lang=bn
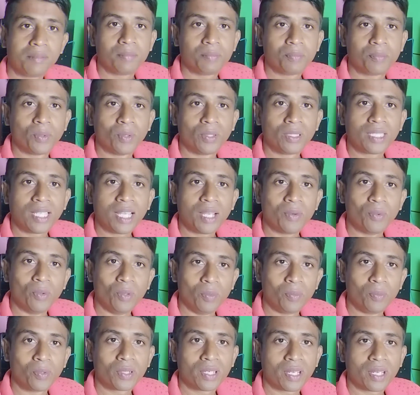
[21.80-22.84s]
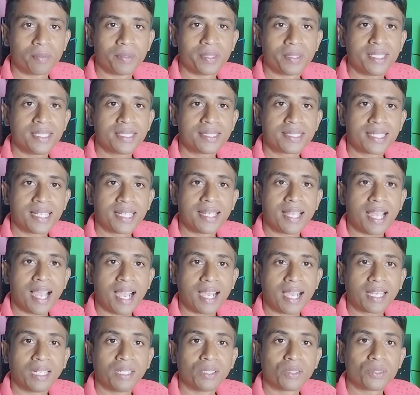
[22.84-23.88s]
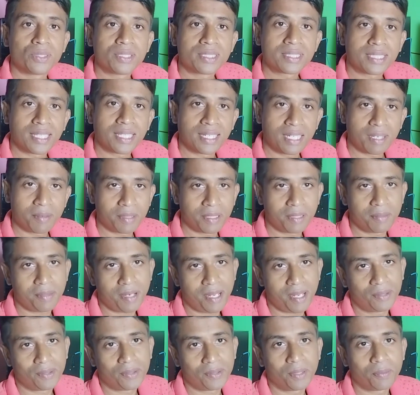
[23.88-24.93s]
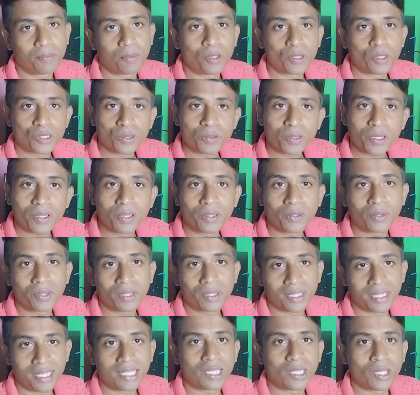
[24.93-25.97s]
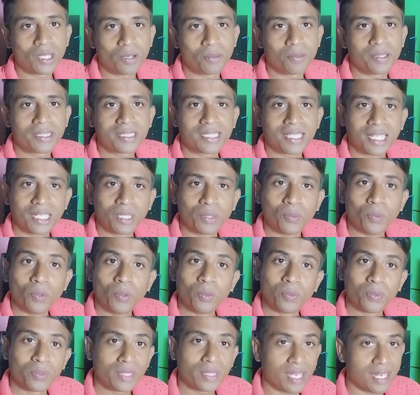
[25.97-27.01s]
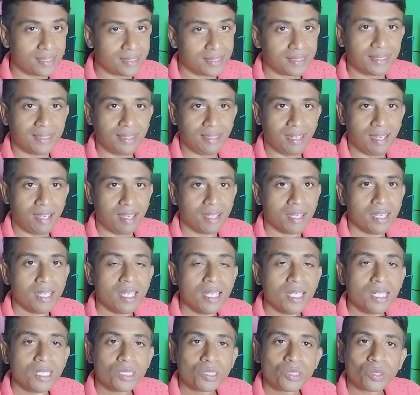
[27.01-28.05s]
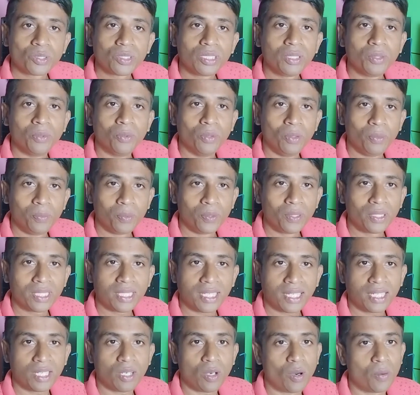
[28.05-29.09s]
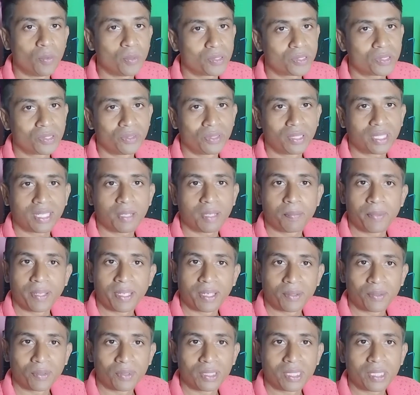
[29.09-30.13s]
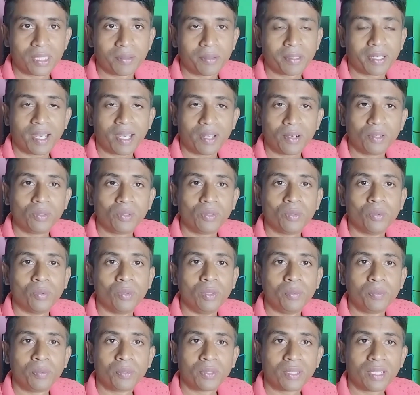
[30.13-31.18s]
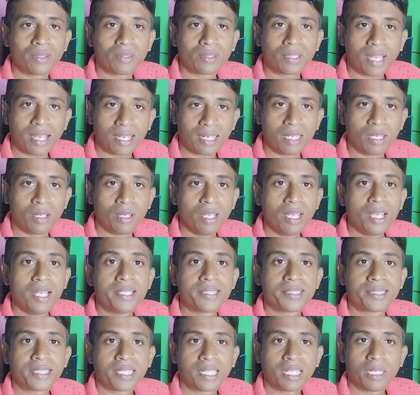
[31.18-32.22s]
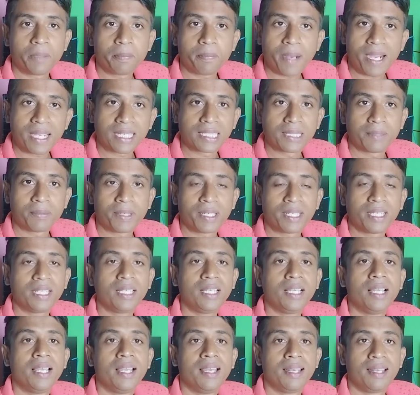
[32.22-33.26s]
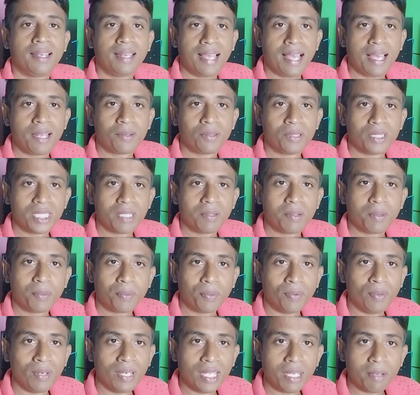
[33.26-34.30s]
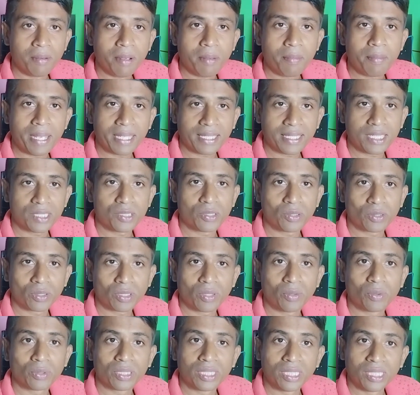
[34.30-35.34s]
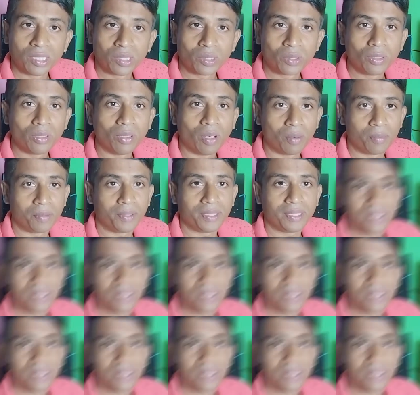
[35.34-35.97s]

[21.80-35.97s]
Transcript: বলতায় হুল ফোটাবে সেই আক্রান্ত স্থানে আমাদের ভালো করে পর্যবেক্ষণ করে দেখতে হবে সেখানে হুল ফুটে আছে কিনা যদি হুল ফুটে থাকে অবশ্যই ওটাকে বের করে দিতে হবে কারণ হুল ফুটানো থাকলে সেখানে পাকতে পারে লাল হয়ে যাবে ফুলে যাবে ব্যথা যন্ত্রণা অতিরিক্তই হবে